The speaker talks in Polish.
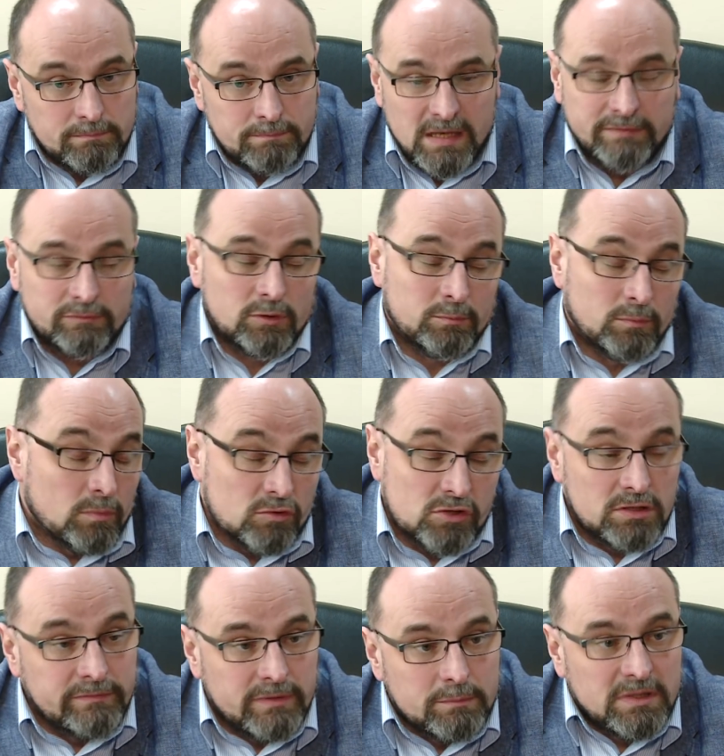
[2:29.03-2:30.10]
prawdopodobnie
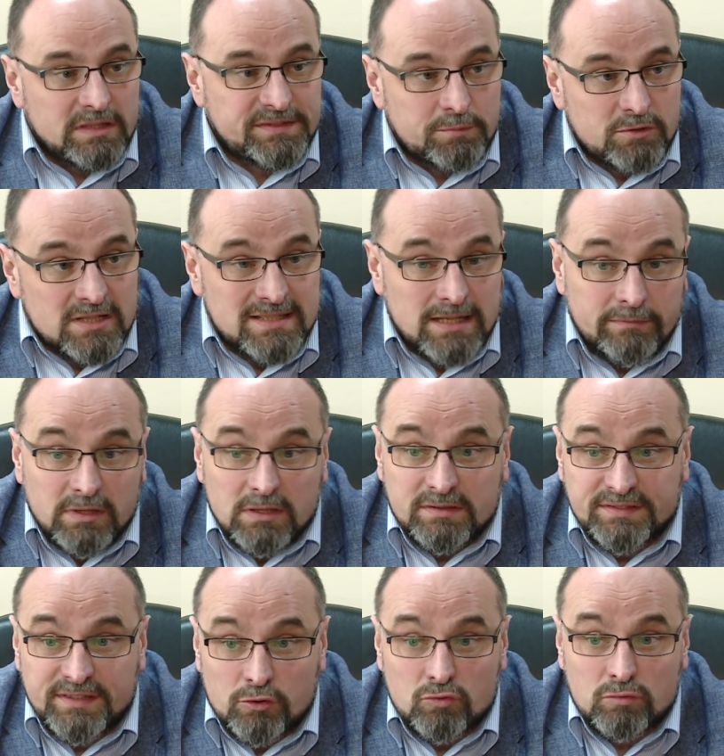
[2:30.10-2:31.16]
możliwym jest
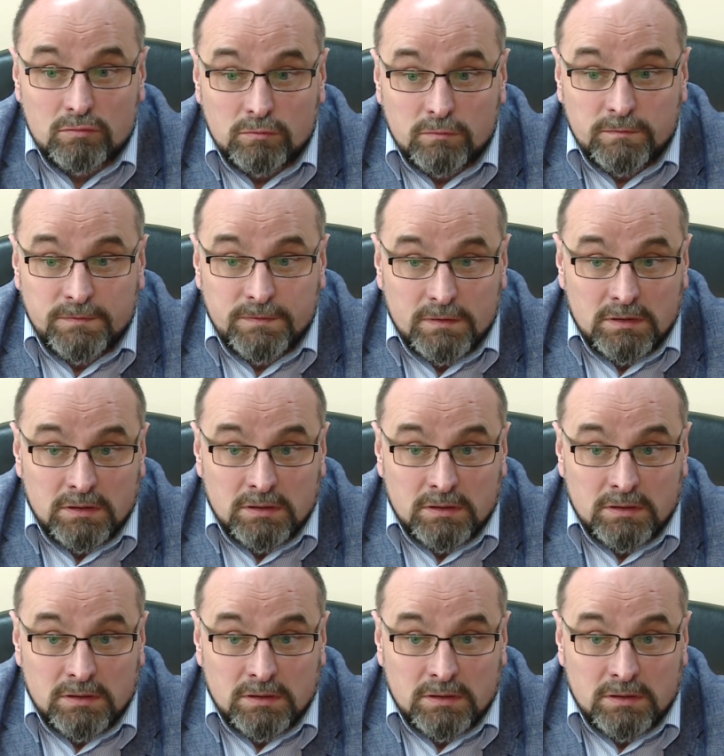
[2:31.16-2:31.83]
przedstawienie zarzutów yy,